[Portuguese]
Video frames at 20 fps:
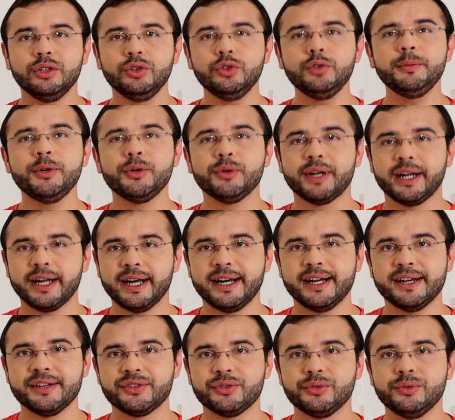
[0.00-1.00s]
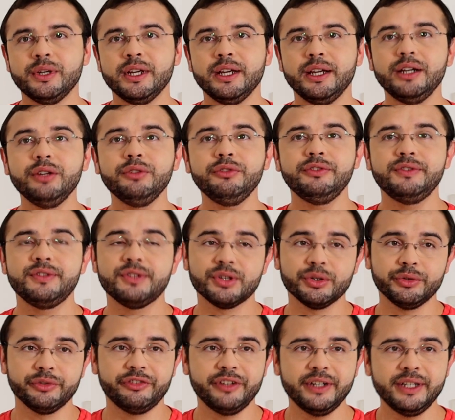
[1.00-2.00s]
No meu caso, eu
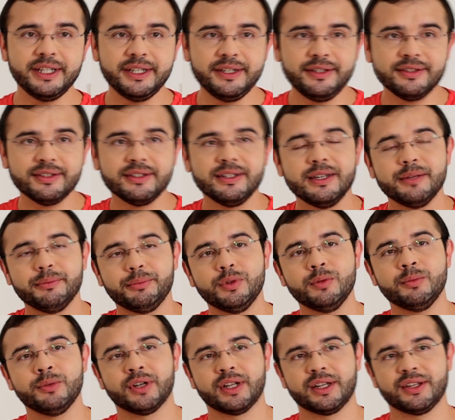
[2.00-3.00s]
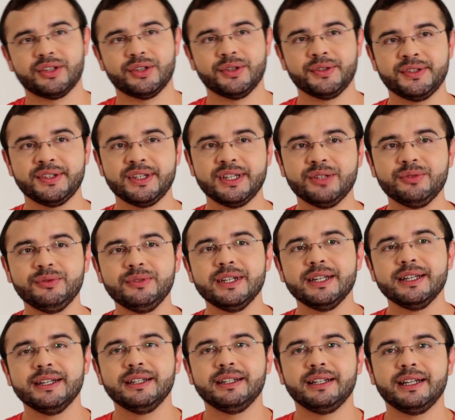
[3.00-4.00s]
sou feliz por morar sozinho,
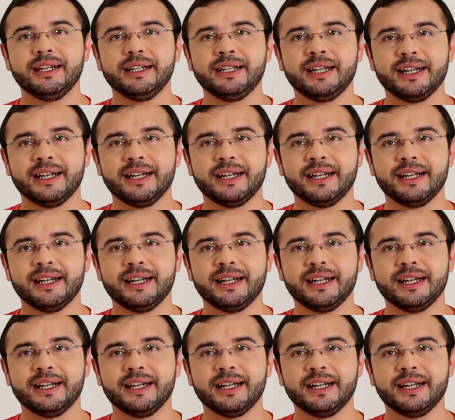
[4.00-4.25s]
né?